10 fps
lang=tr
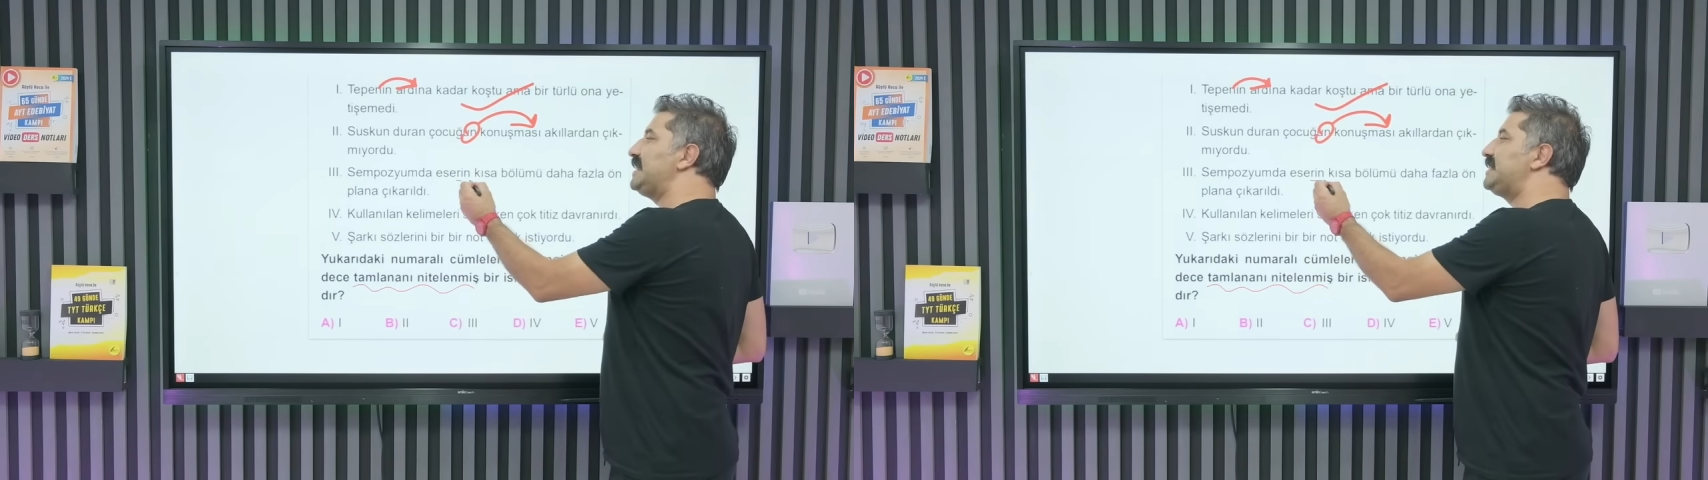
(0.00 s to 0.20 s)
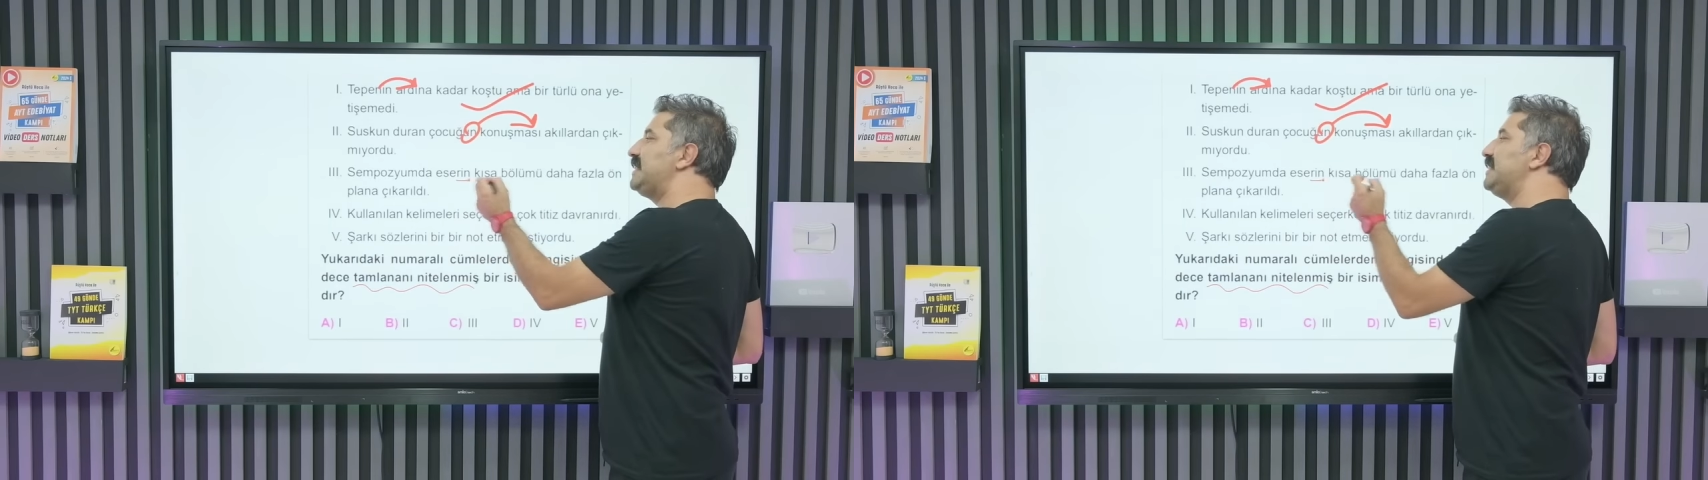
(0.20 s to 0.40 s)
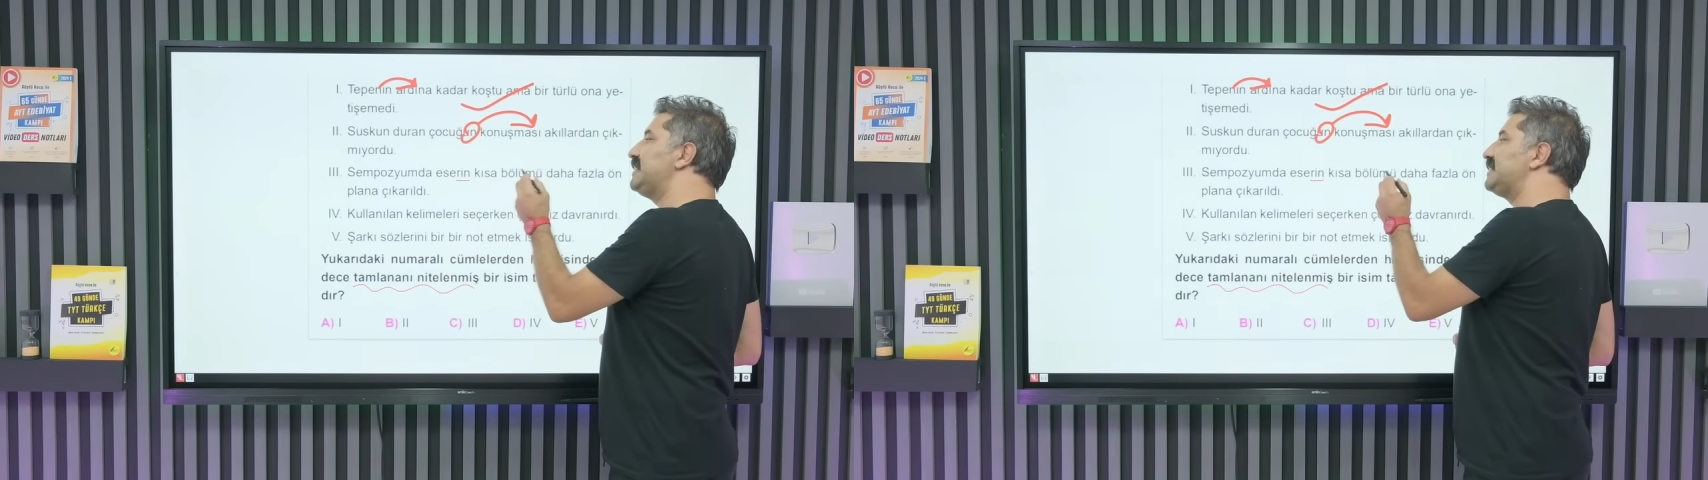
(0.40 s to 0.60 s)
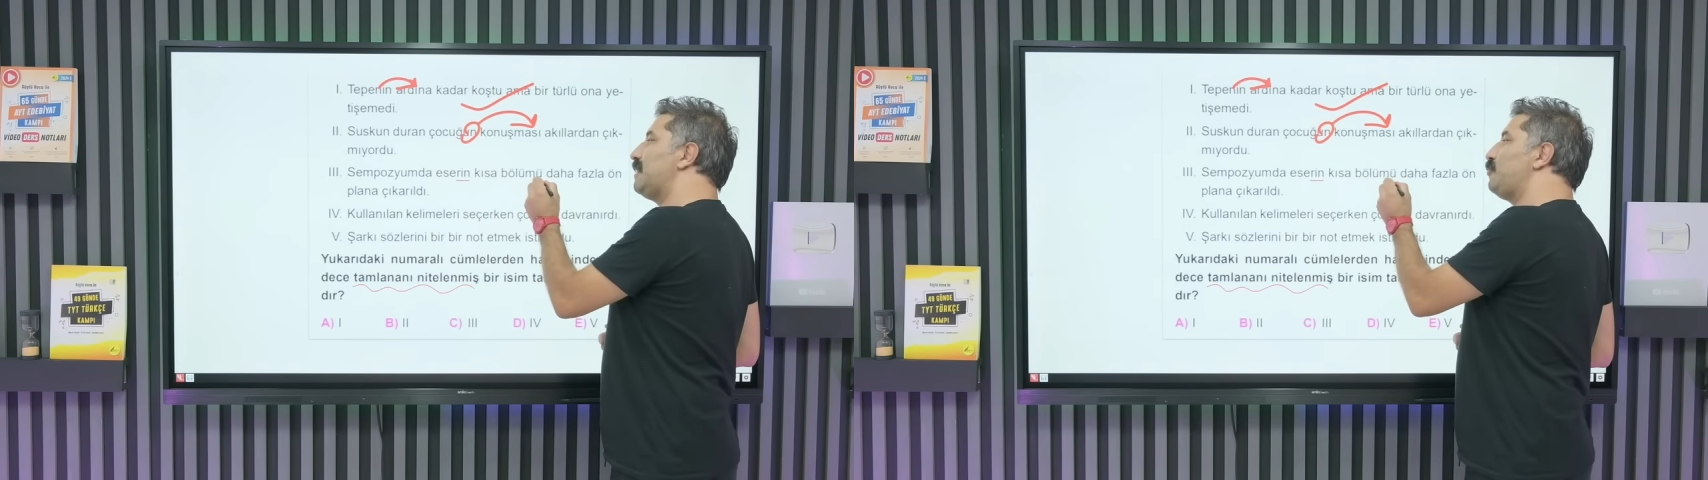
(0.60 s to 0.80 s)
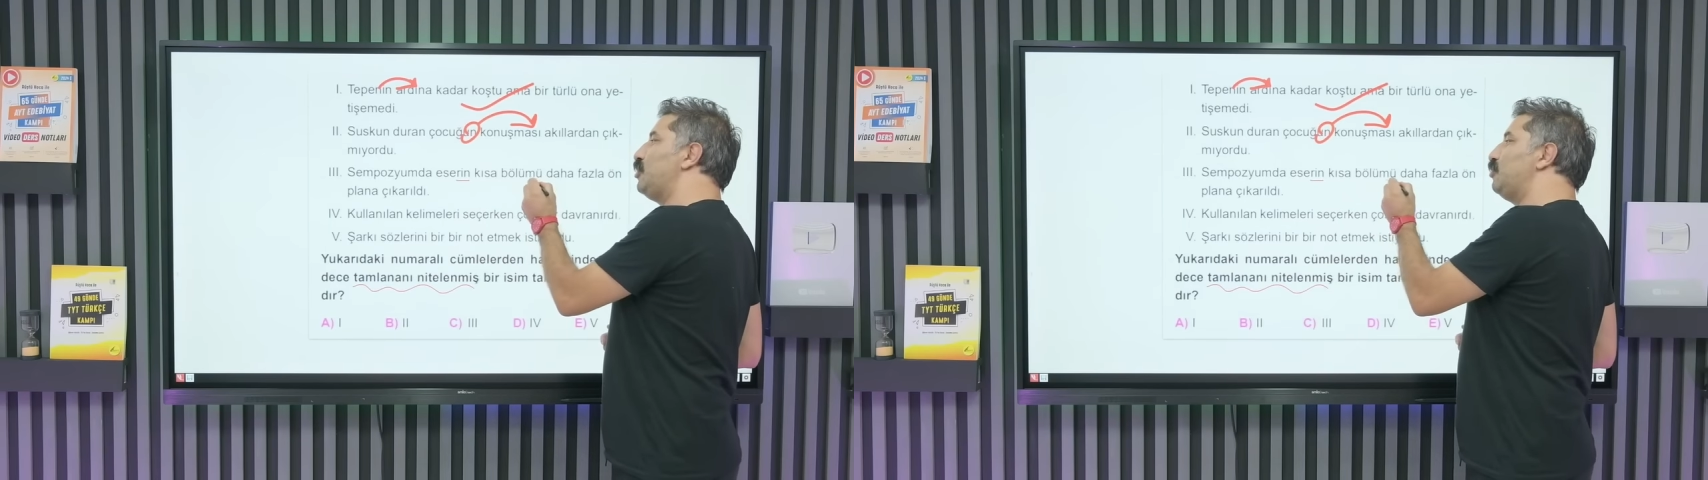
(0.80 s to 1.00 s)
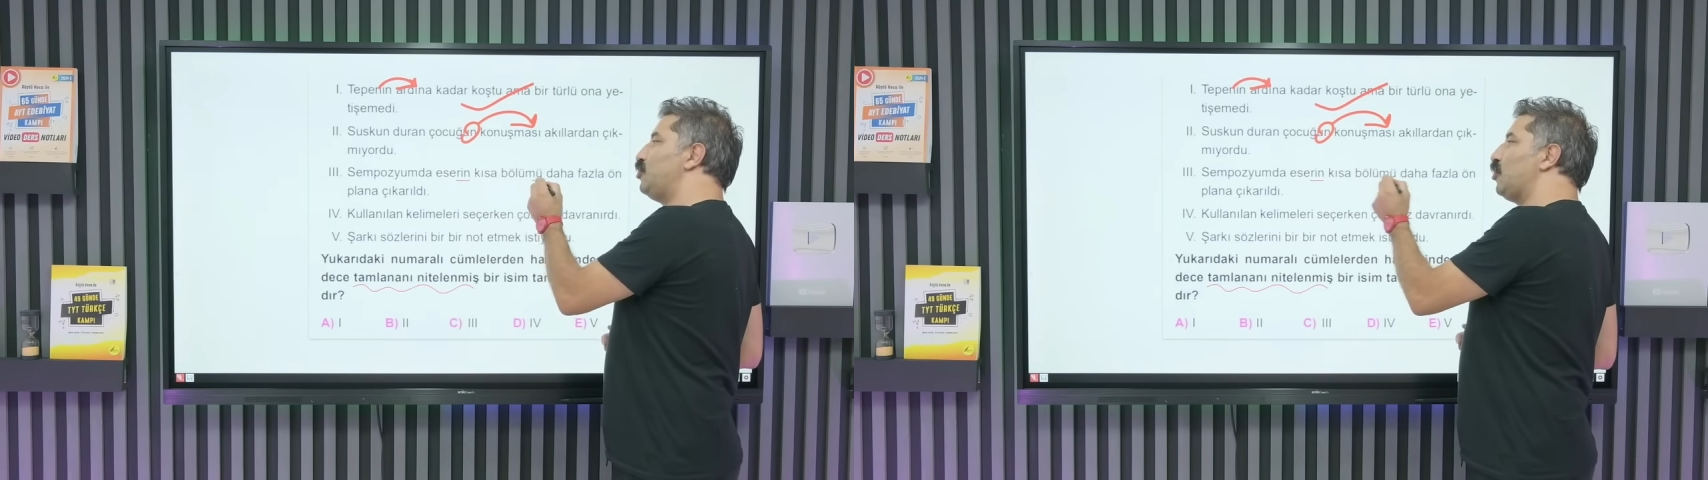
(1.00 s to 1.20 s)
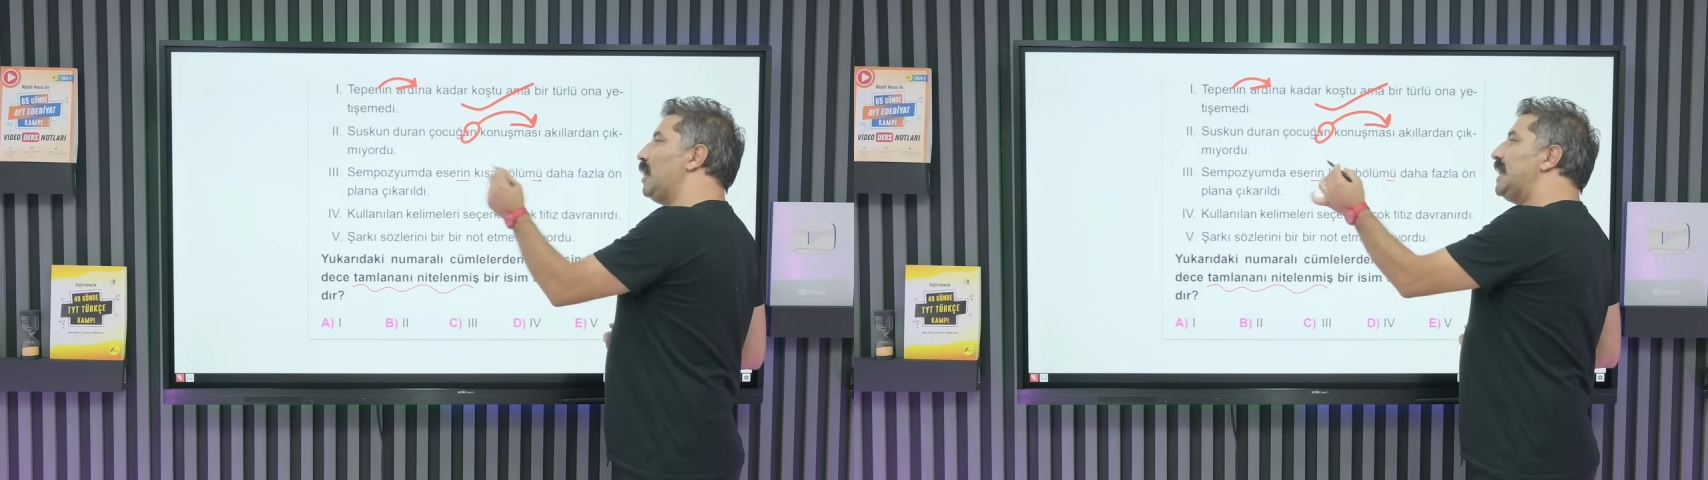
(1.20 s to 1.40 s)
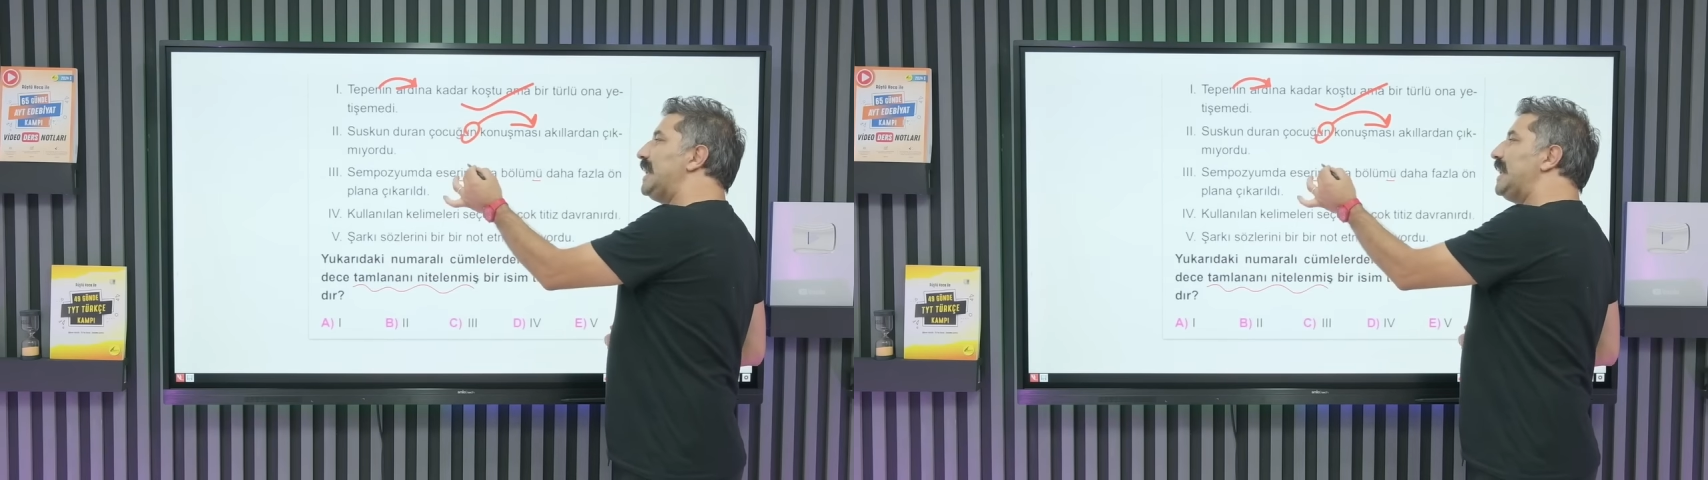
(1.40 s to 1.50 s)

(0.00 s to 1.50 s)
Eserin kısa bölümü diyor.